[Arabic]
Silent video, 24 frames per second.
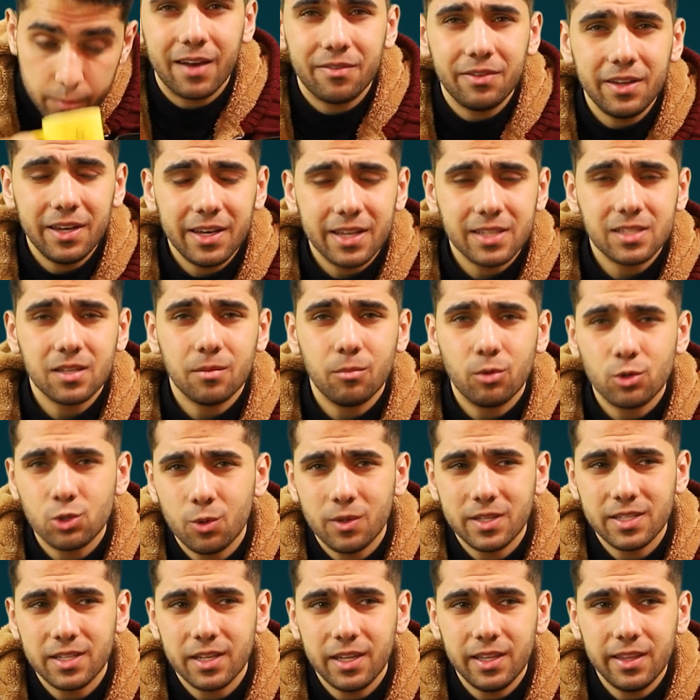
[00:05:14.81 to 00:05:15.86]
عارفين الناس
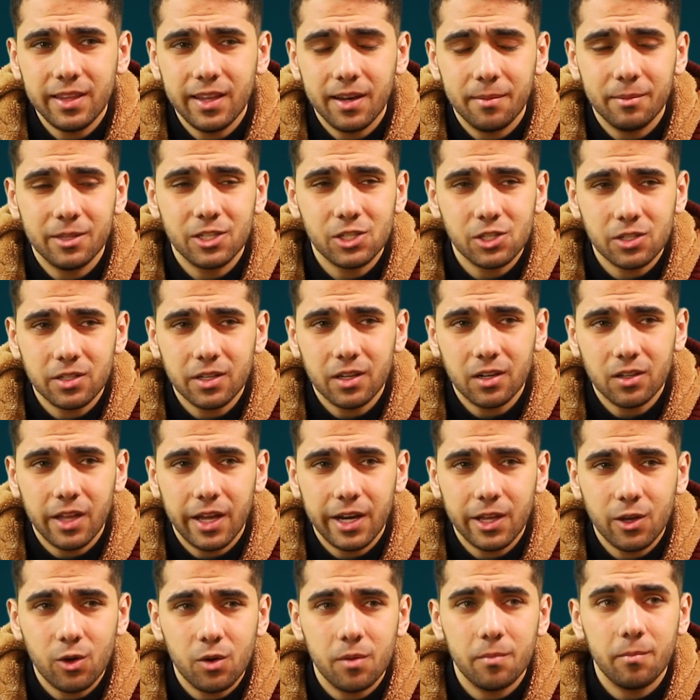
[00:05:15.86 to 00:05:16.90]
البرجوازيين اللي لما تيجي تعرض
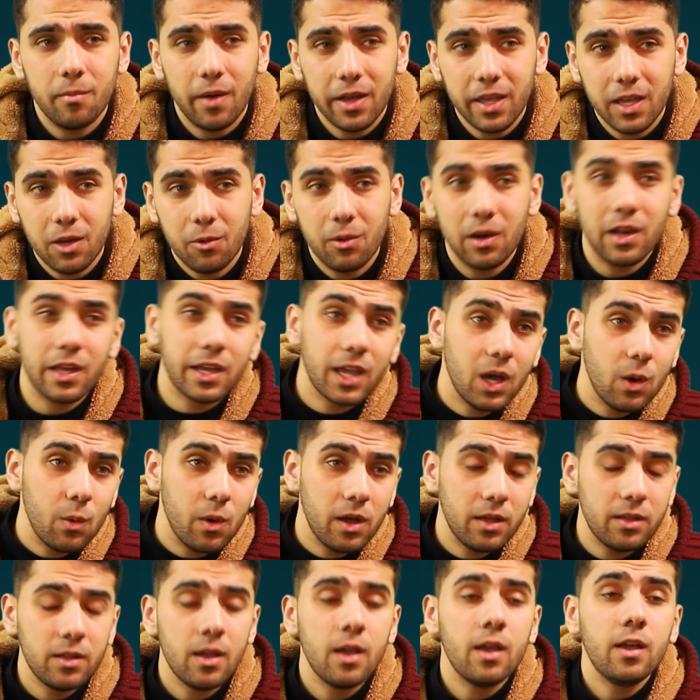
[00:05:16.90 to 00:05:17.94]
عليهم ميه ولا
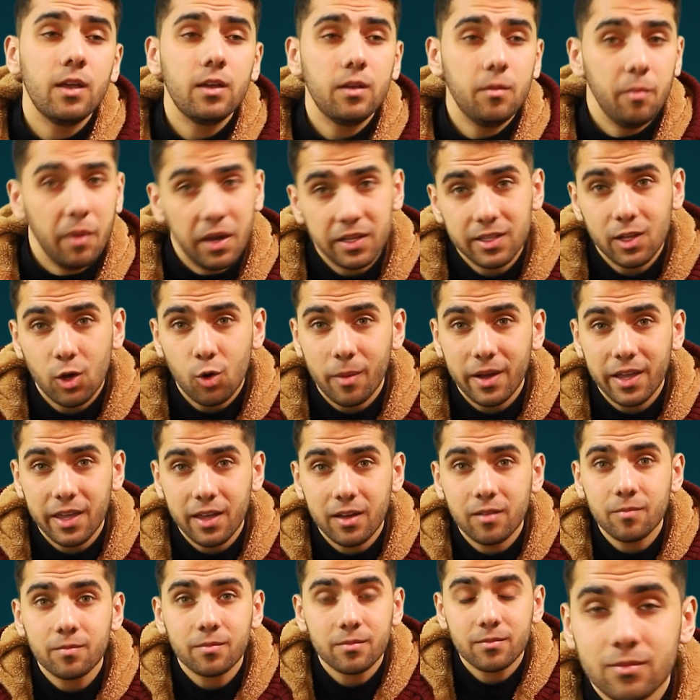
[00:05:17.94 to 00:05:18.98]
قهوه بيختاروا
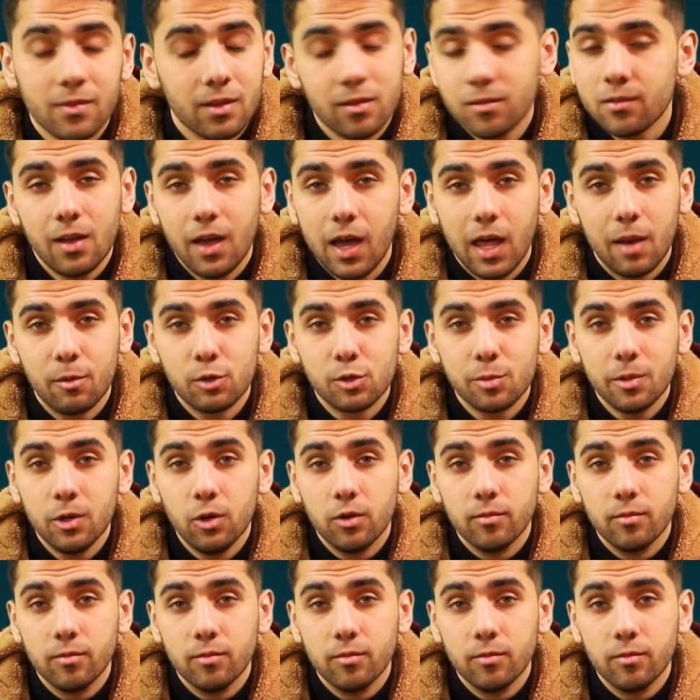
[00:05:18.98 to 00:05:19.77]
ميه انا مش